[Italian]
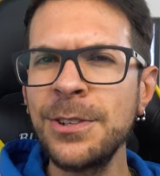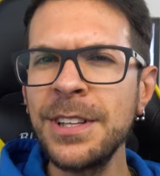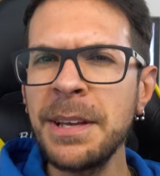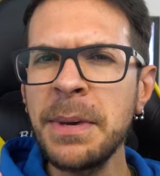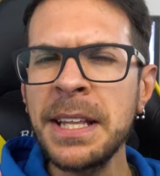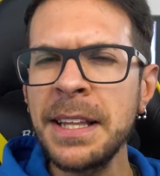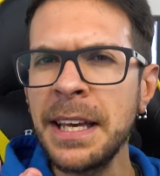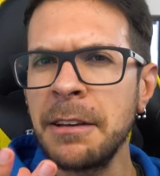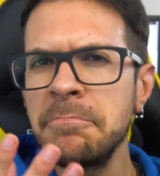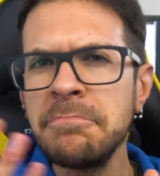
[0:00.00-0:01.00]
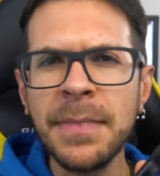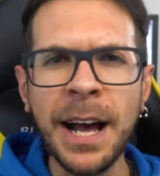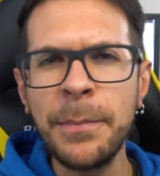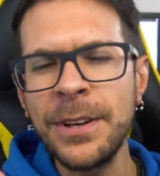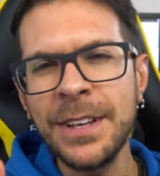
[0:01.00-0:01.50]
solitamente
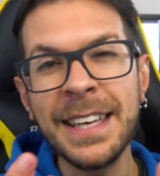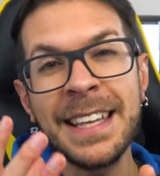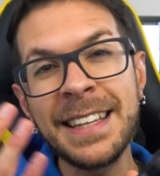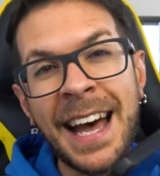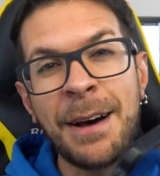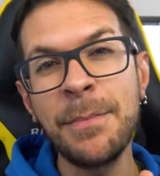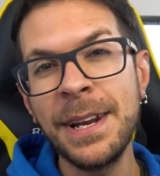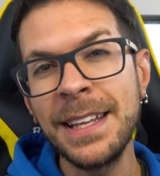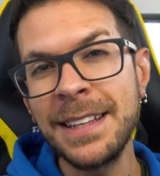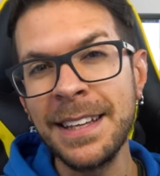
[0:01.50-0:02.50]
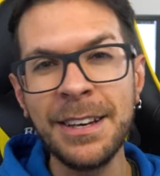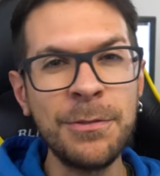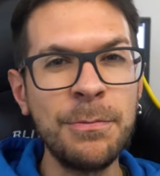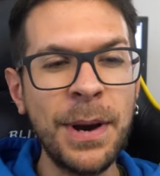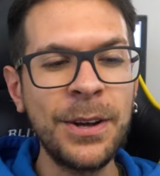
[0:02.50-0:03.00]
almeno i tablet eh,
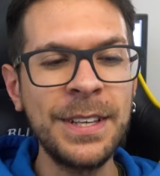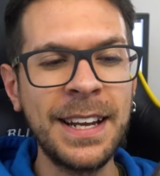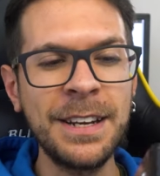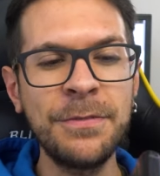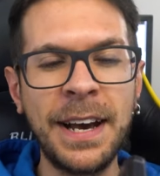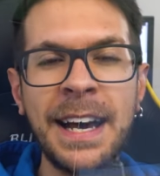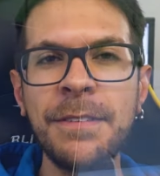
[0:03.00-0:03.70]
un paio di anni fa